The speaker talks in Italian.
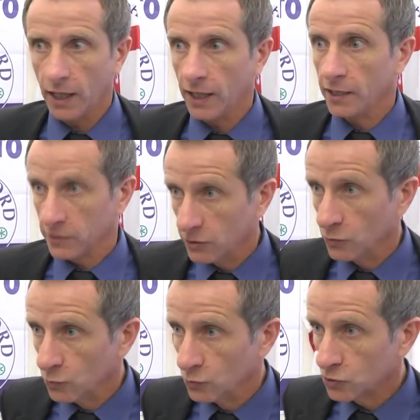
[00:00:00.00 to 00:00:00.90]
le
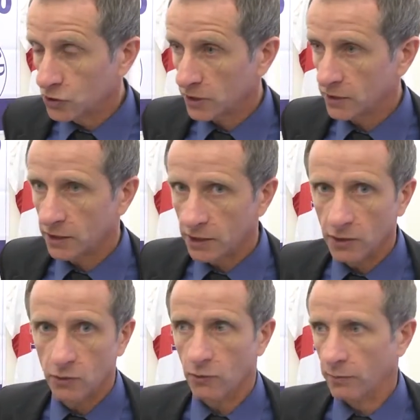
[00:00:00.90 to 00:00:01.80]
denunce di
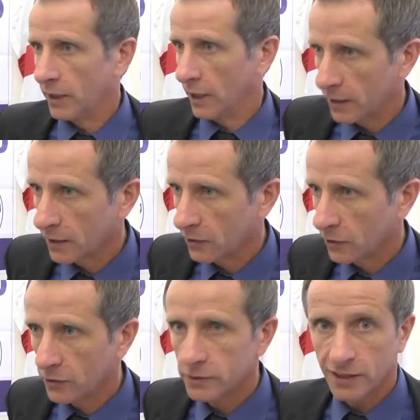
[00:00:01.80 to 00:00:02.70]
chi come la Lega
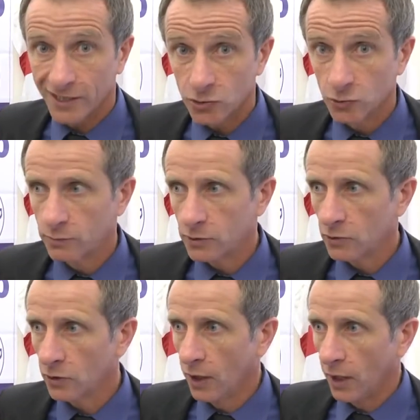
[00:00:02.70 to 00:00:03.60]
Nord da
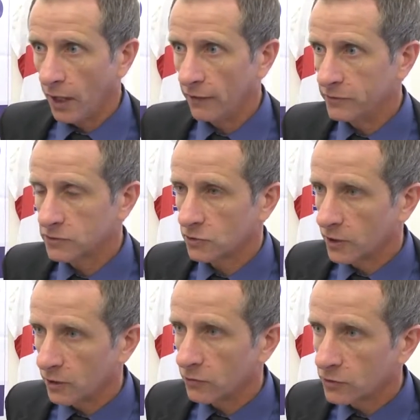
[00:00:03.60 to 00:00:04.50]
subito ha visto
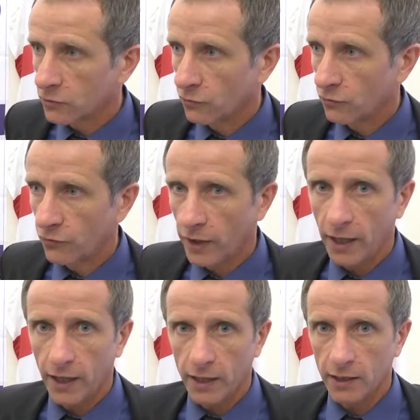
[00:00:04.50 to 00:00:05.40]
che era una
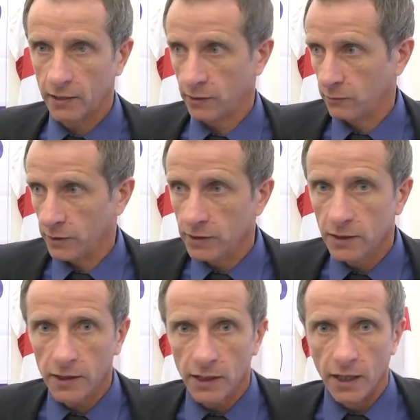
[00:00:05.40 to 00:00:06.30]
truffa e che
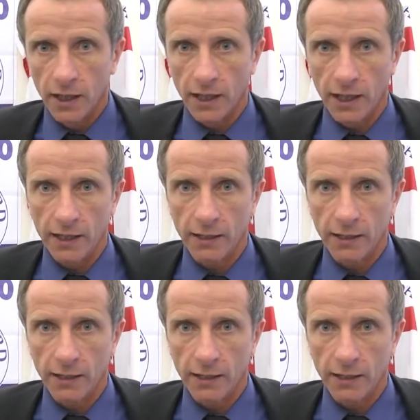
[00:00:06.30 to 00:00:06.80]
quindi eh,